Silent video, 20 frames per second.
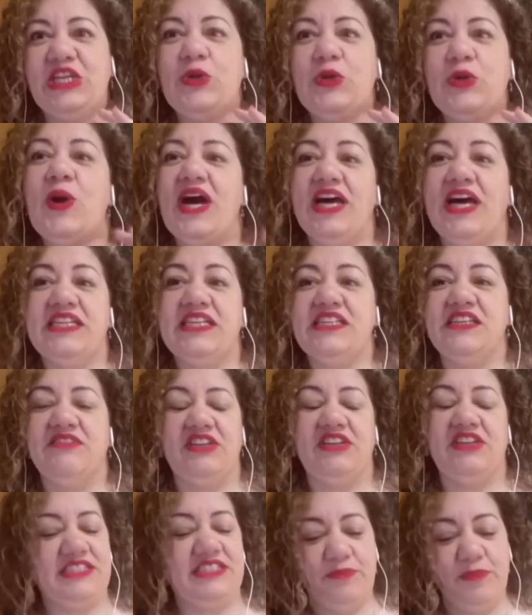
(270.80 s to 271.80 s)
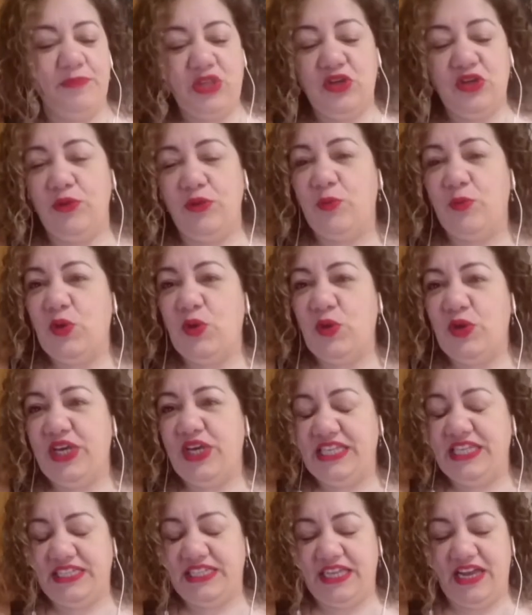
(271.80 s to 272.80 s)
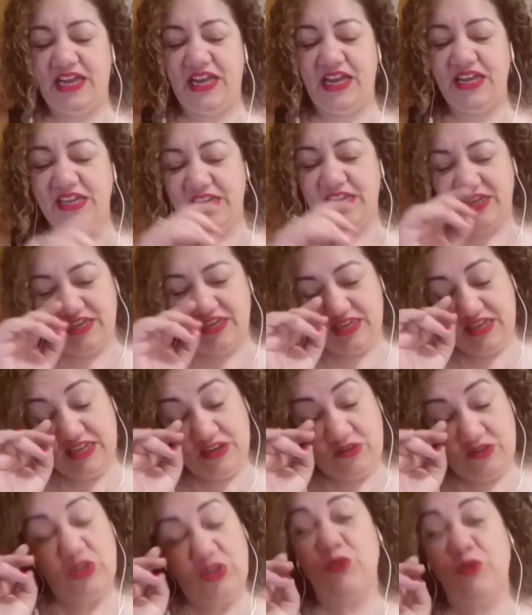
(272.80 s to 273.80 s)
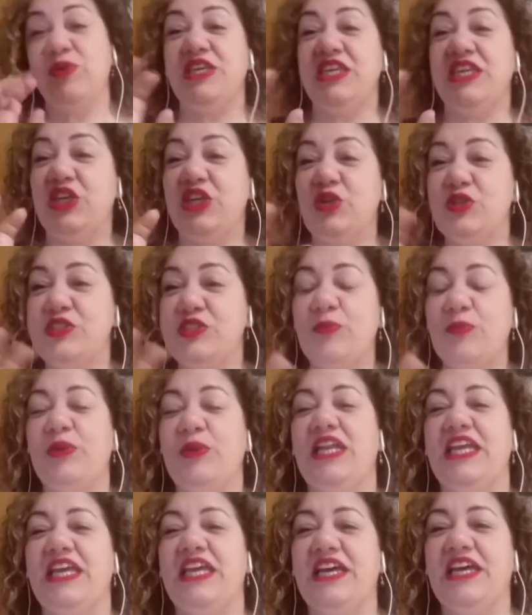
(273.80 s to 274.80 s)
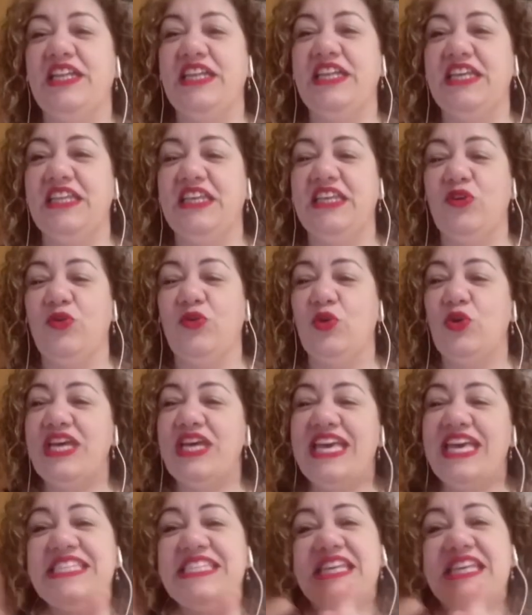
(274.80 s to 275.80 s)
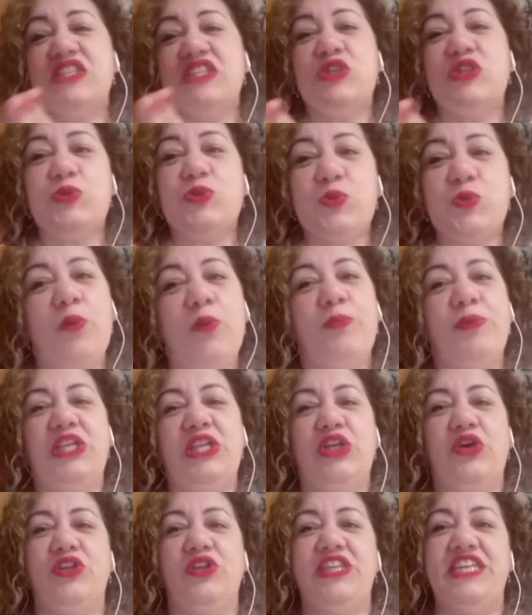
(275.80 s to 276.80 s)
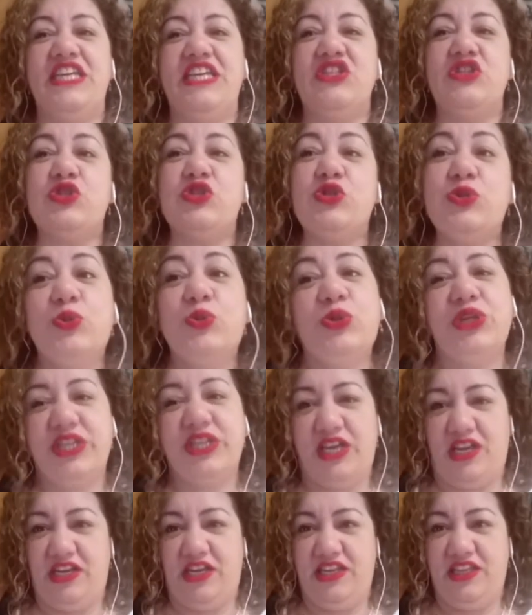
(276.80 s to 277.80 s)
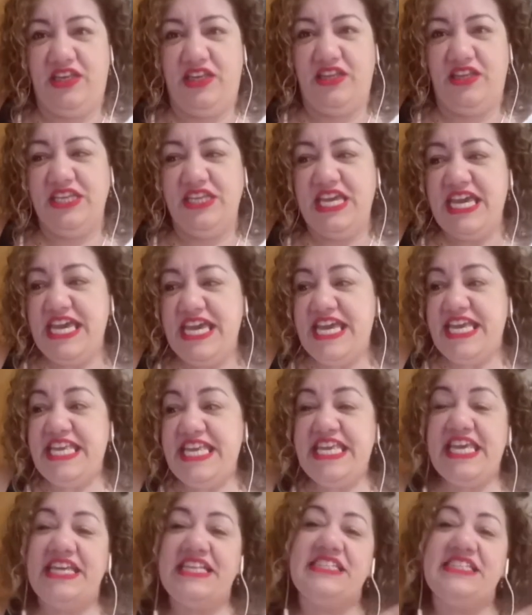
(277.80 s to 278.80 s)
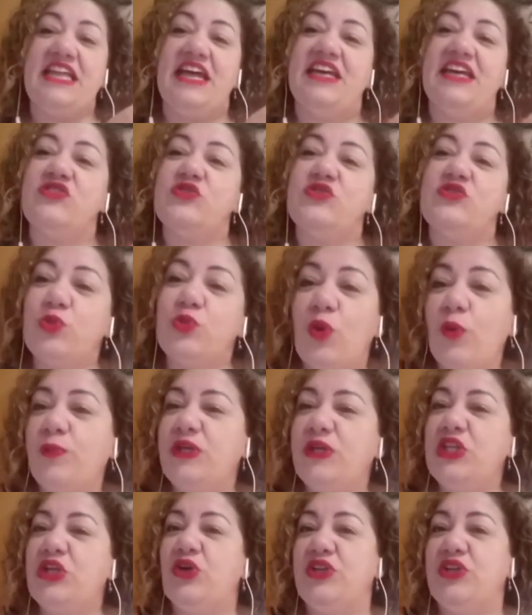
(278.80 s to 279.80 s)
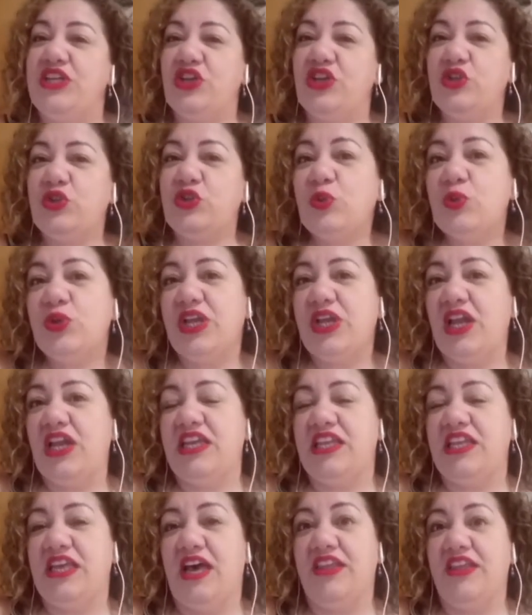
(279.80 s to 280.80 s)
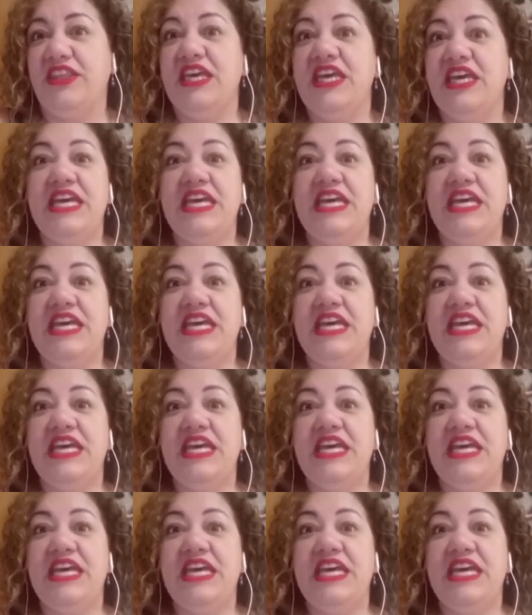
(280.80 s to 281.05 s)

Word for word: nos hace ver. Siempre yo le pongo esta, eh, cuando mis hijos se pelean, le digo, esa es su opinión y es su realidad. Y esta es tu opinión y es tu realidad.